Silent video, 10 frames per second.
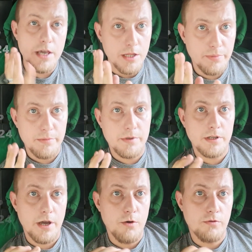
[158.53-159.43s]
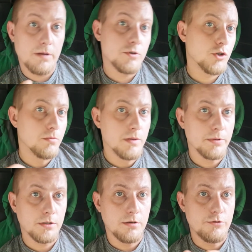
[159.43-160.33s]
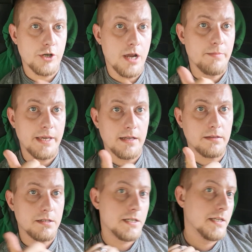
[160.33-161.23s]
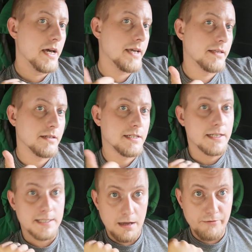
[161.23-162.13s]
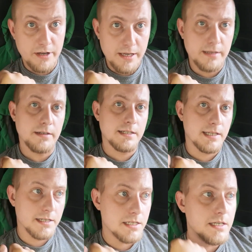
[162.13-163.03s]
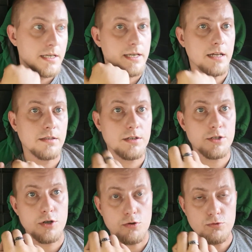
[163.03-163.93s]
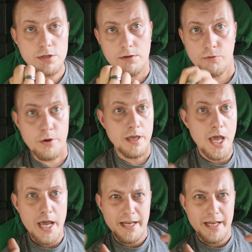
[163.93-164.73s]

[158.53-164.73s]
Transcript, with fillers: И напоминаю вам, что мы подключаем Яндекс Еда, Яндекс Доставка, Яндекс Такси и Яндекс Грузовой.